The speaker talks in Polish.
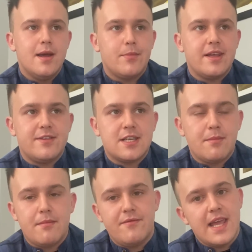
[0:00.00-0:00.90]
ponieważ tam
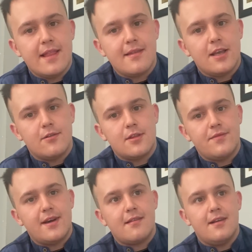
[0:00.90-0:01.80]
mamy więcej
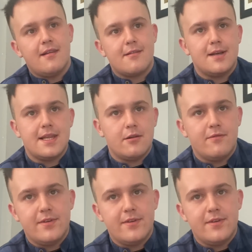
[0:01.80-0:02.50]
kontrowersyjnych składników.